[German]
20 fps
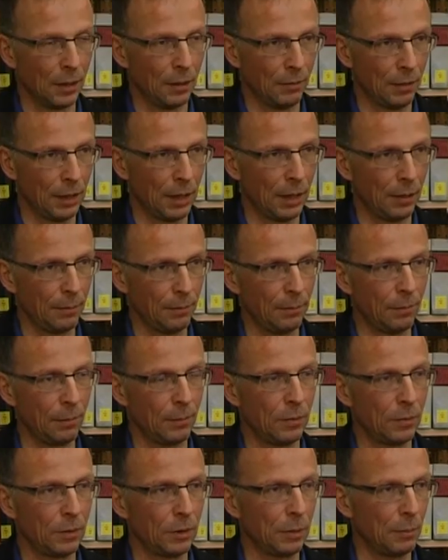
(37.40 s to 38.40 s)
Wir haben
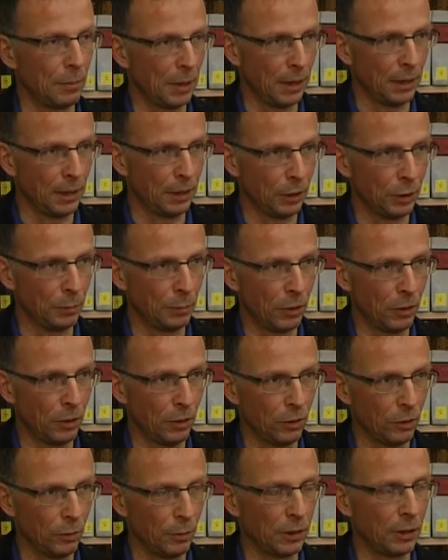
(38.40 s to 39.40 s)
zum einen gesprochen
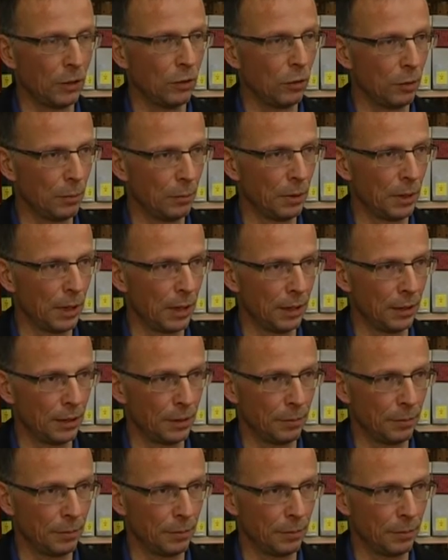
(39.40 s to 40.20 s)
über den Umgang